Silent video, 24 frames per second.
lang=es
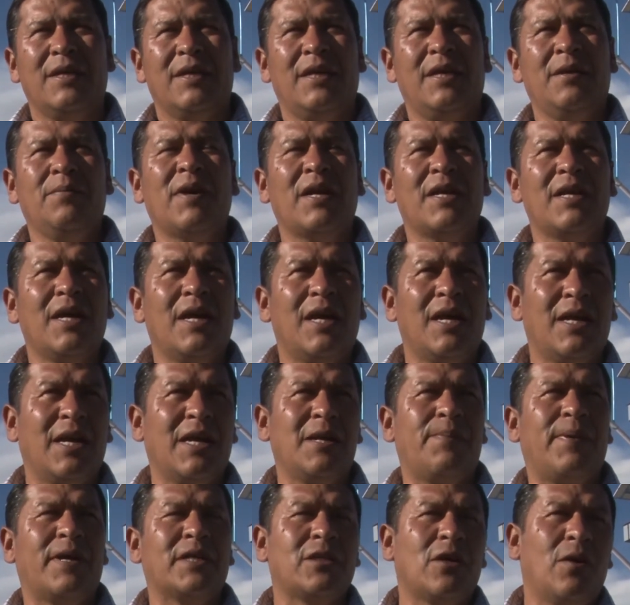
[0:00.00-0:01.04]
y mañana
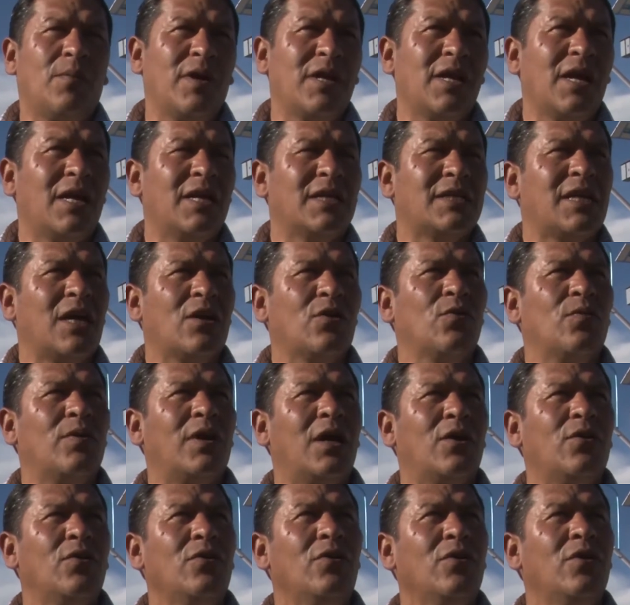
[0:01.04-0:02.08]
y pasado mañana está
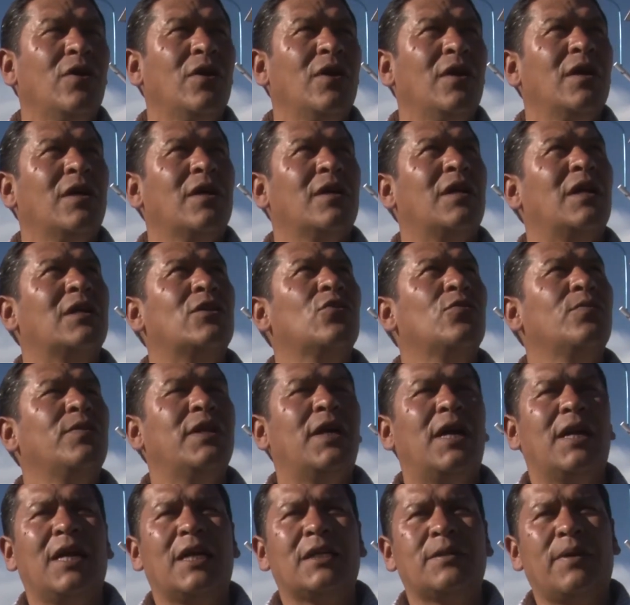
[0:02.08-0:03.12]
nublado, las
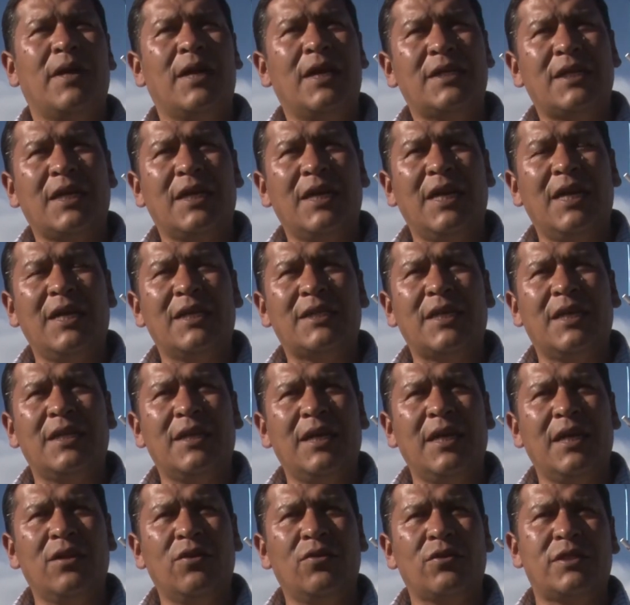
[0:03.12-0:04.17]
luminarias van a seguir
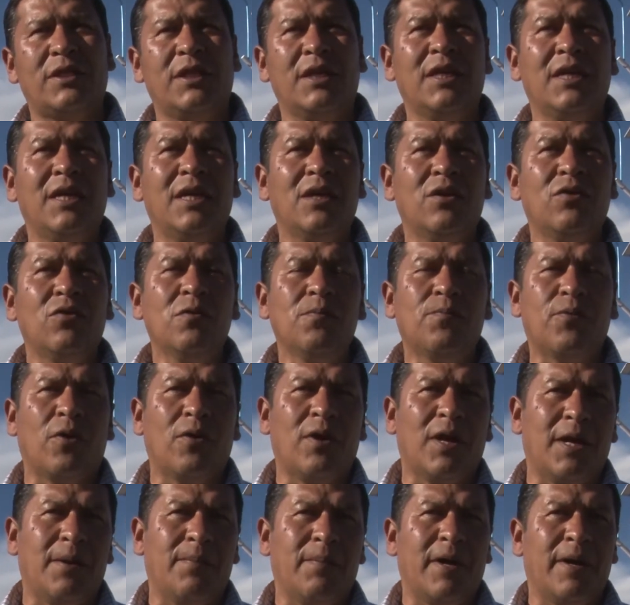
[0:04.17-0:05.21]
encendiendo sin ningún
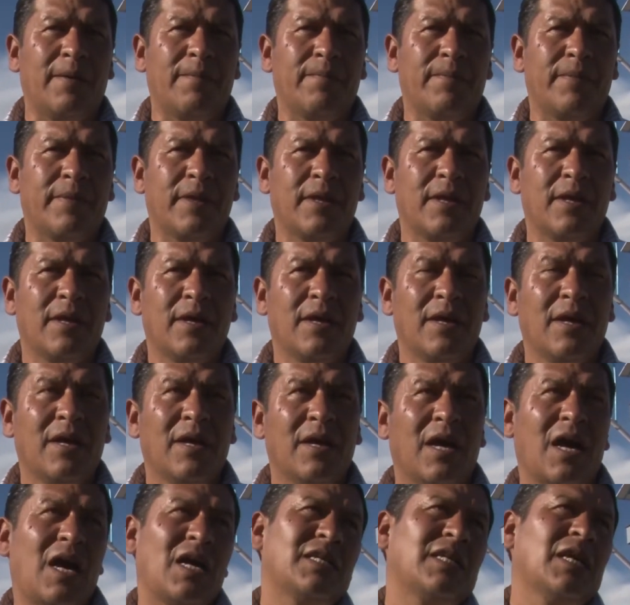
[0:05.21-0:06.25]
problema.
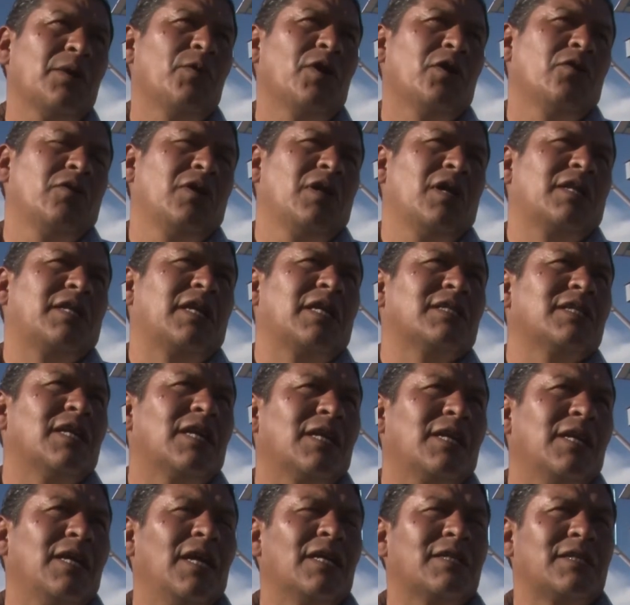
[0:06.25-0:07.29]
Hasta bueno, en el
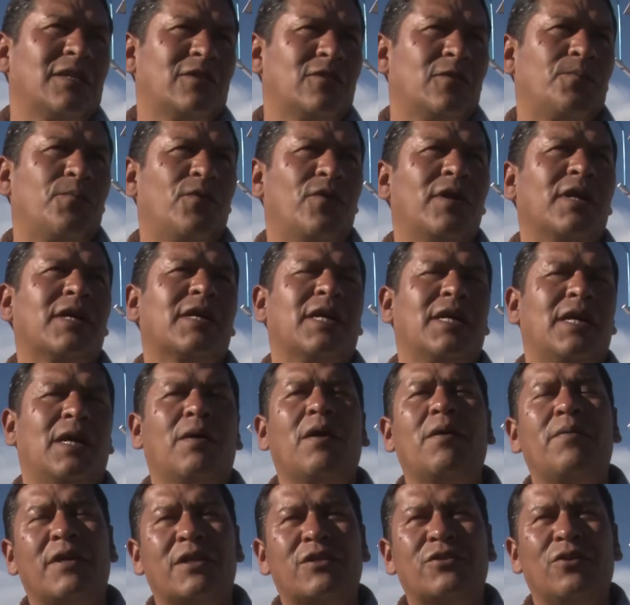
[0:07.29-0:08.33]
tercer día se supone que ya
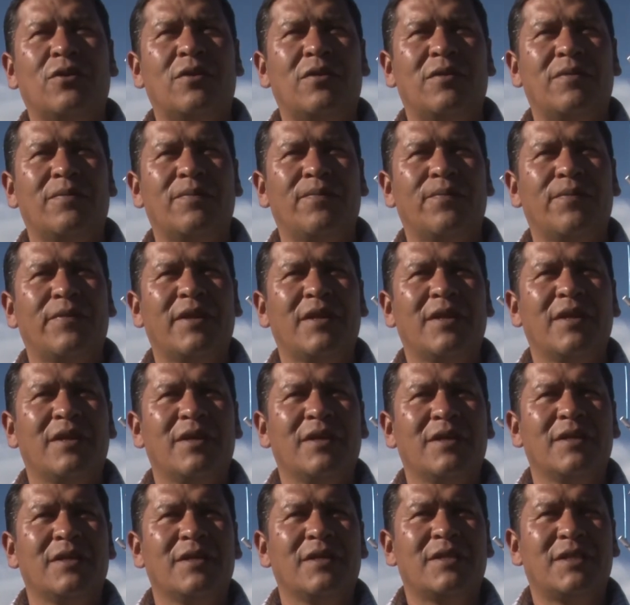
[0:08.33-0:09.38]
va a haber sol.
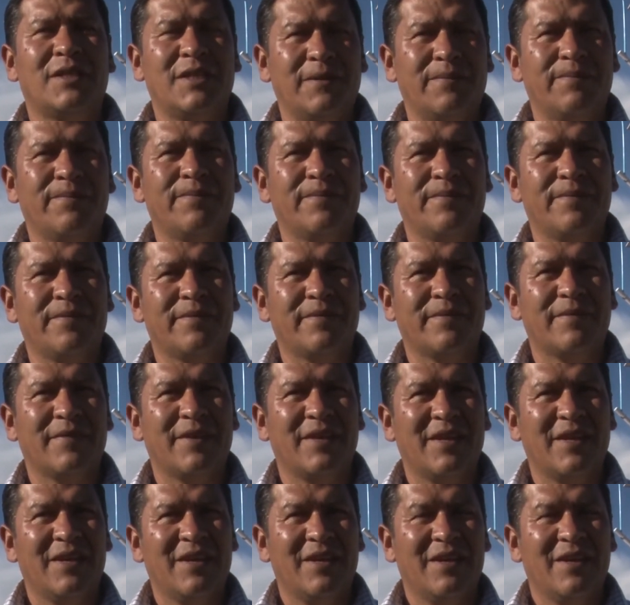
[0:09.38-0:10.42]
Sí.
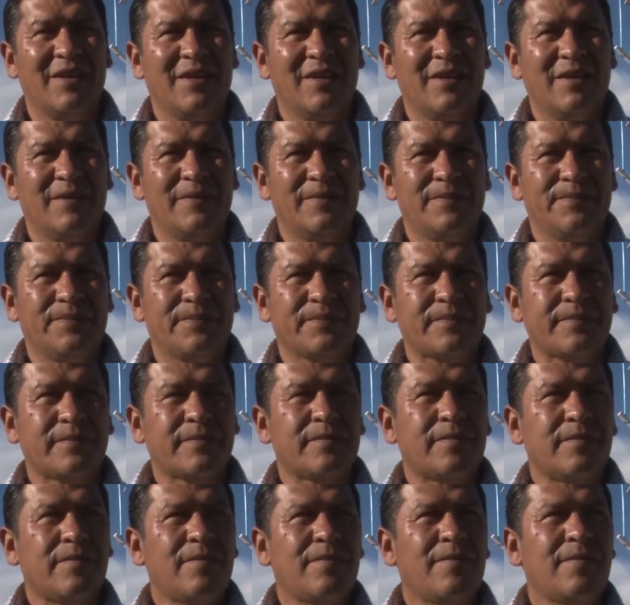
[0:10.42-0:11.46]
¿Qué decir a la población en la
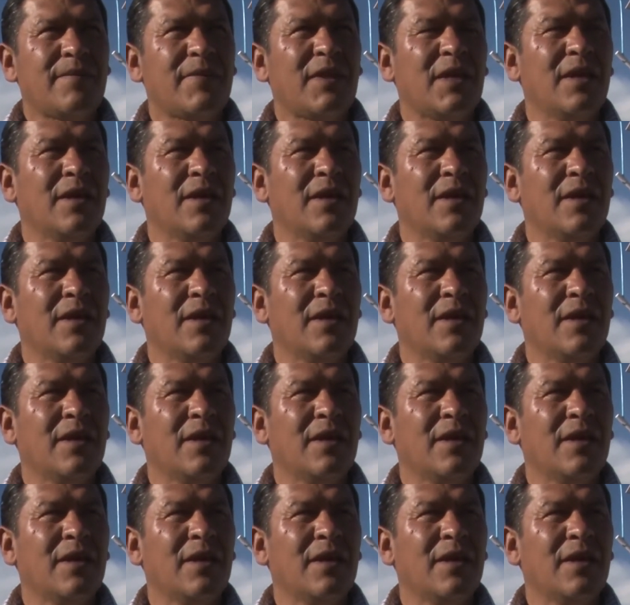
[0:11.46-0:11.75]
parte final,